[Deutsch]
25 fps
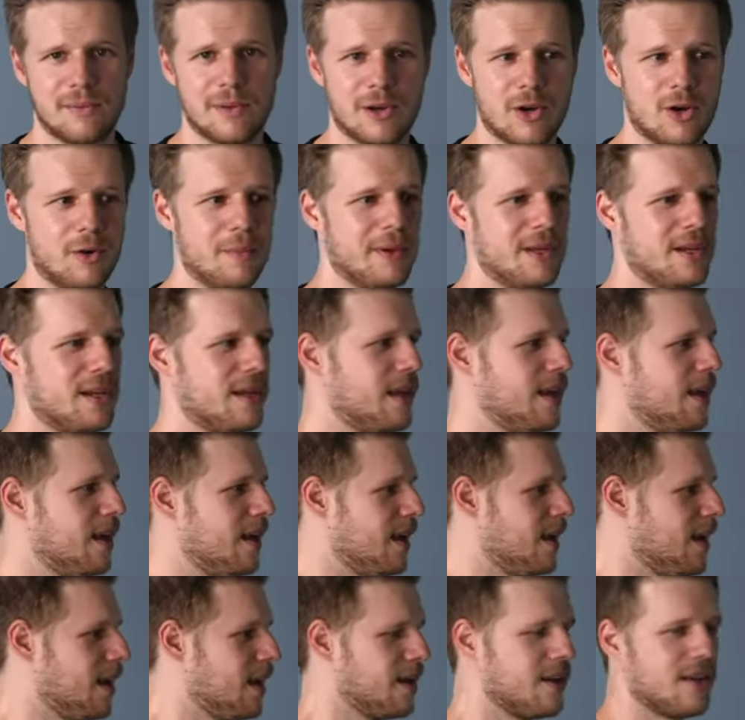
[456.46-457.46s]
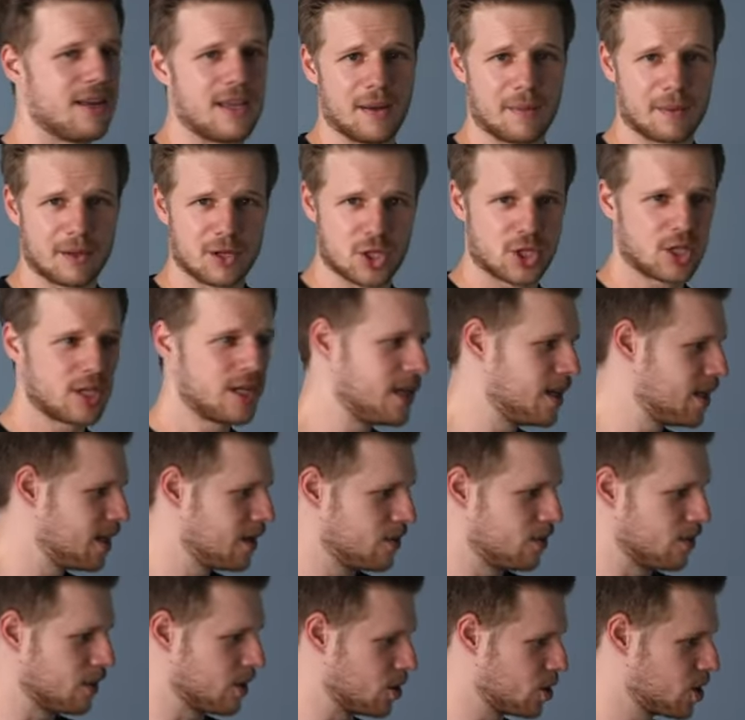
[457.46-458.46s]
bekommen. Ich habe gestrichen
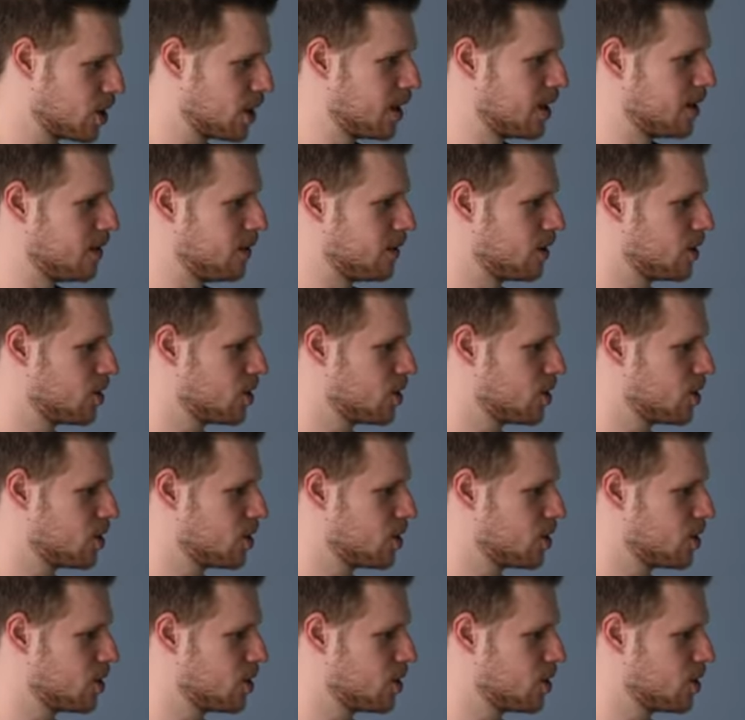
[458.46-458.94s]
und gestrichen und